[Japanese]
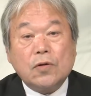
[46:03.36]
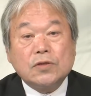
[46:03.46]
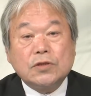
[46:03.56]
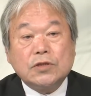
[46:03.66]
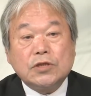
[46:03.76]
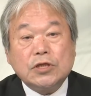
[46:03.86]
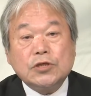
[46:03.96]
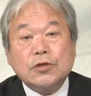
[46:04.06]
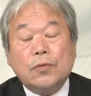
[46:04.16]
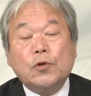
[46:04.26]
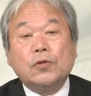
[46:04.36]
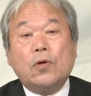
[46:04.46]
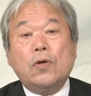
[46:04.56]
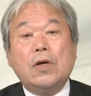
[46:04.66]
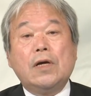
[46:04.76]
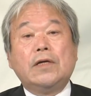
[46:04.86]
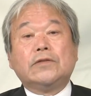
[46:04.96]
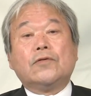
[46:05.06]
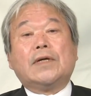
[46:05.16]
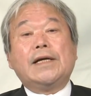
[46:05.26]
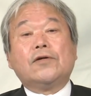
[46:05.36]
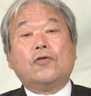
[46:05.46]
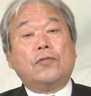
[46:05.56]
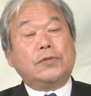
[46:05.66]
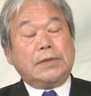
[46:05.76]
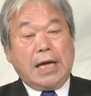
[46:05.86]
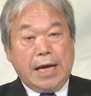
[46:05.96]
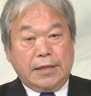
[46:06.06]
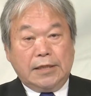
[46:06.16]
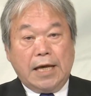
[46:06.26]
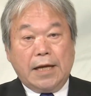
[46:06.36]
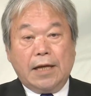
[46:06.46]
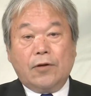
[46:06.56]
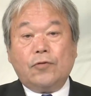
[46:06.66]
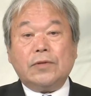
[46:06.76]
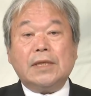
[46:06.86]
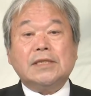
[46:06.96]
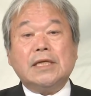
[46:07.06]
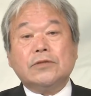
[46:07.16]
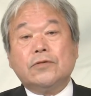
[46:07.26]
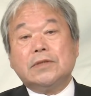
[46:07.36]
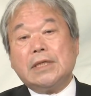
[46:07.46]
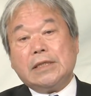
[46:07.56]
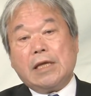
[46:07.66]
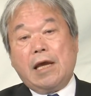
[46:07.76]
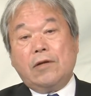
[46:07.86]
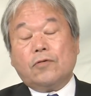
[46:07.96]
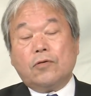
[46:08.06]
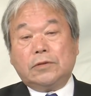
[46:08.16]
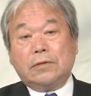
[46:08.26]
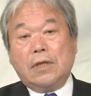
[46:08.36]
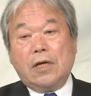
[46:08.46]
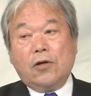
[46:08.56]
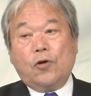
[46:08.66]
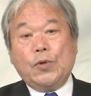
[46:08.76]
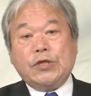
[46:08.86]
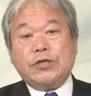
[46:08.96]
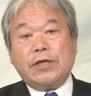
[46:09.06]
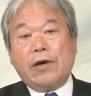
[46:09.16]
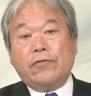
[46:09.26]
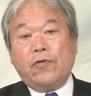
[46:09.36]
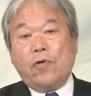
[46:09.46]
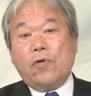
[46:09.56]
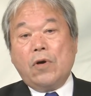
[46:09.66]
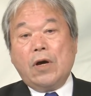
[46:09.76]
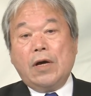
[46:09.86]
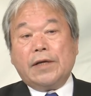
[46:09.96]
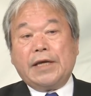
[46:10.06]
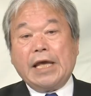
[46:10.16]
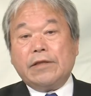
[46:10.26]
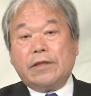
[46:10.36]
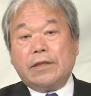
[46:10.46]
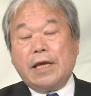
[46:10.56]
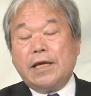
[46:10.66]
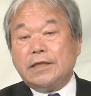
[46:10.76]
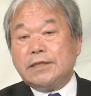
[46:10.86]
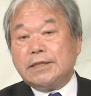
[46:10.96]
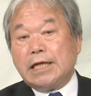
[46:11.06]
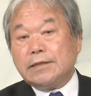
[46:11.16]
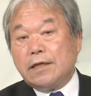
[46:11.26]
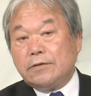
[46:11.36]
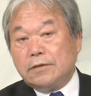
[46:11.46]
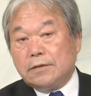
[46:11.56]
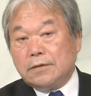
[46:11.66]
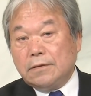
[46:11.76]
の指示のもとその外交部会に習い込んで北朝鮮への米支援を決定させる